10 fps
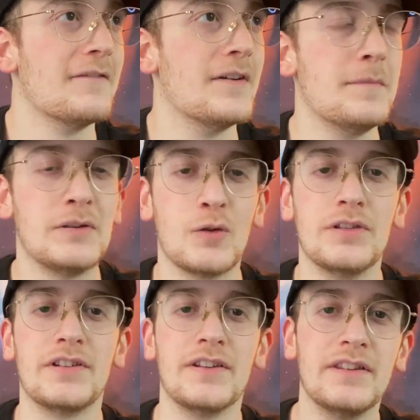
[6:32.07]
ve Bitcoin
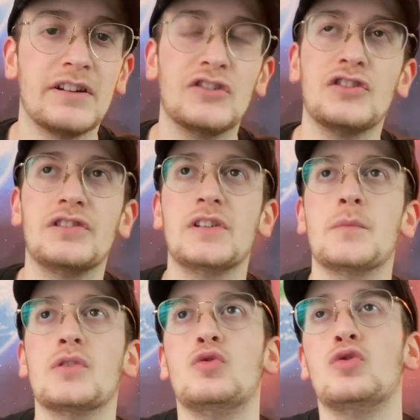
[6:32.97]
trenini
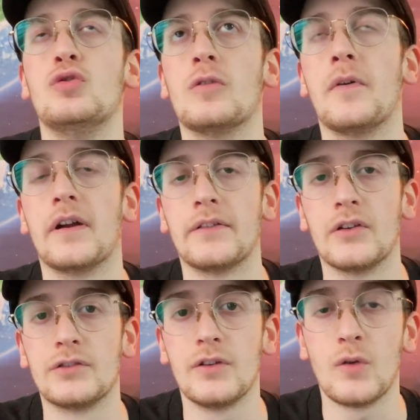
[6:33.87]
kaçırdığımızı düşünüyorum
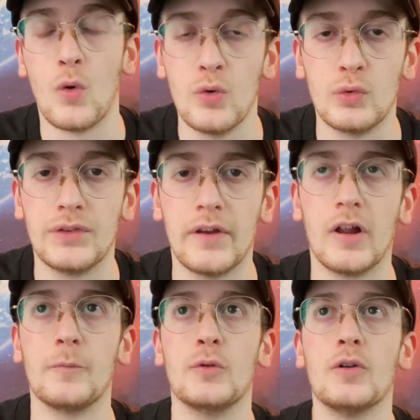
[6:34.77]
arkadaşlar. O yüzden
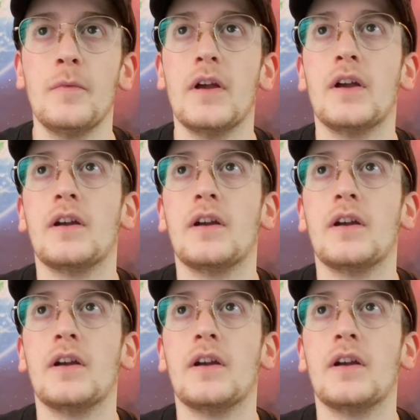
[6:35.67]
almıyorum.